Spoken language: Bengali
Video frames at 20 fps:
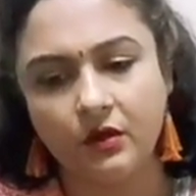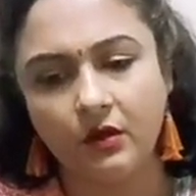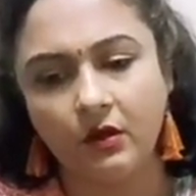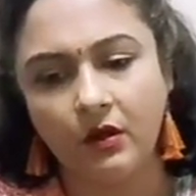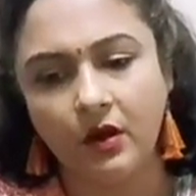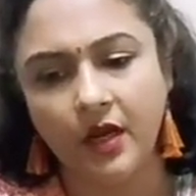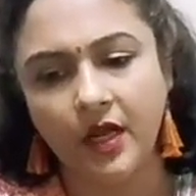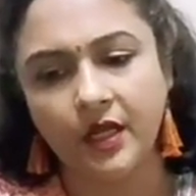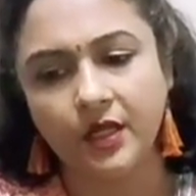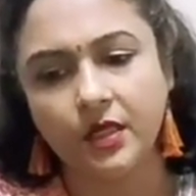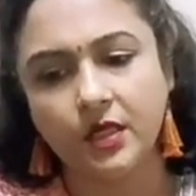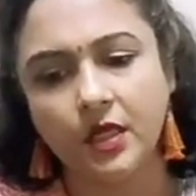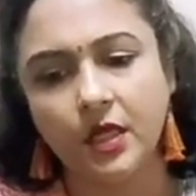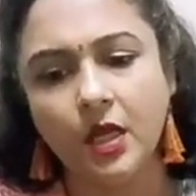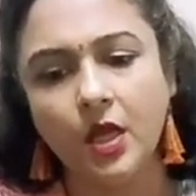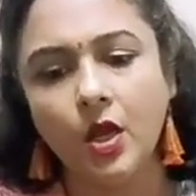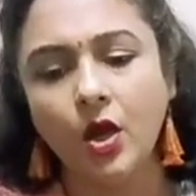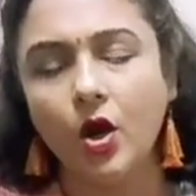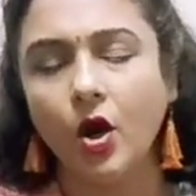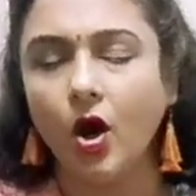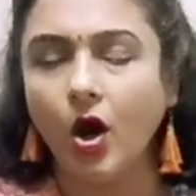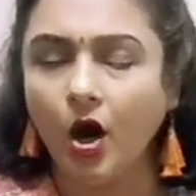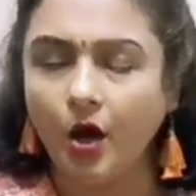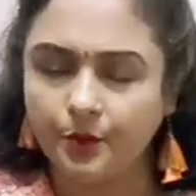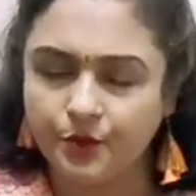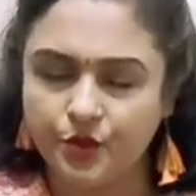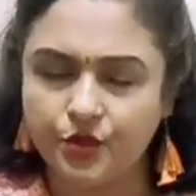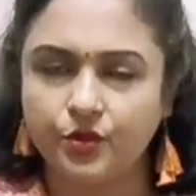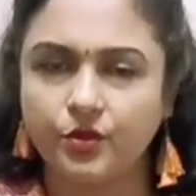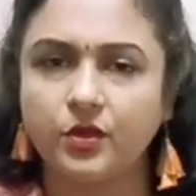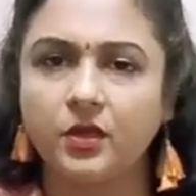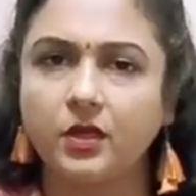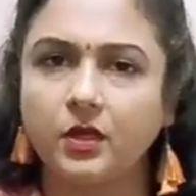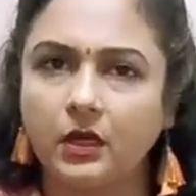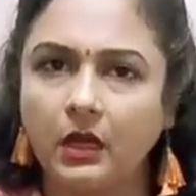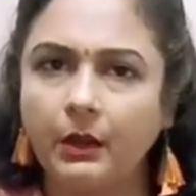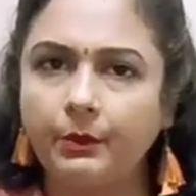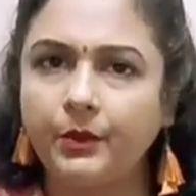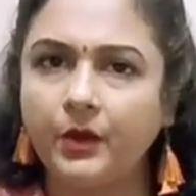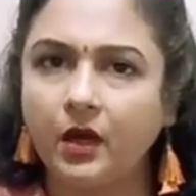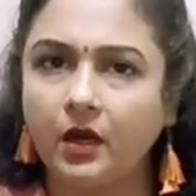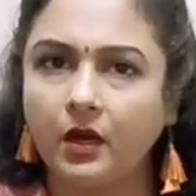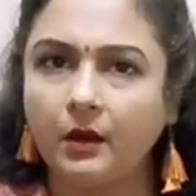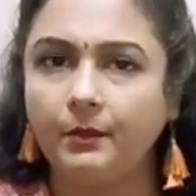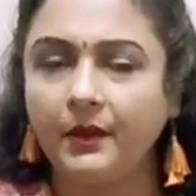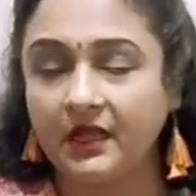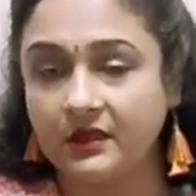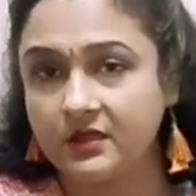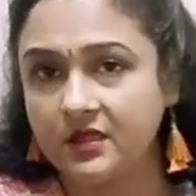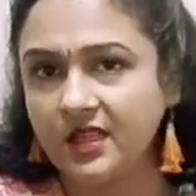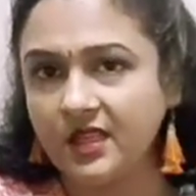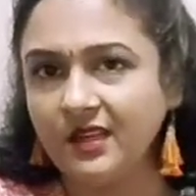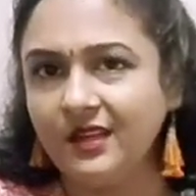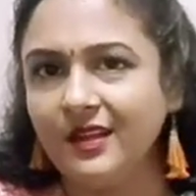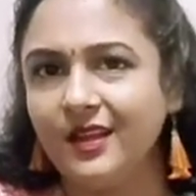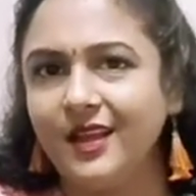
করার একটি অপশন আপনারা পাচ্ছেন